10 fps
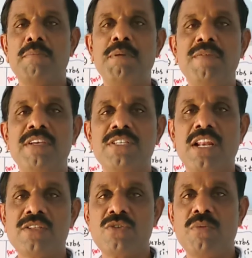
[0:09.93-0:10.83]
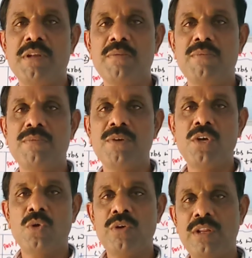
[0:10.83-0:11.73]
ప్రీవియస్ క్లాస్లో మనము
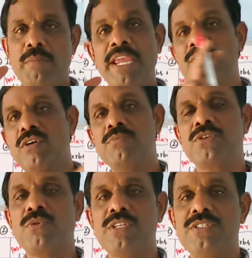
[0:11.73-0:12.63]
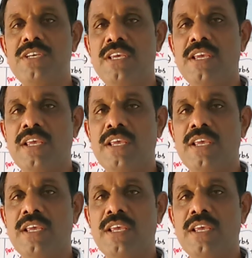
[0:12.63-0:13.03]
కొన్ని మెయిన్ వర్బ్స్ గురించి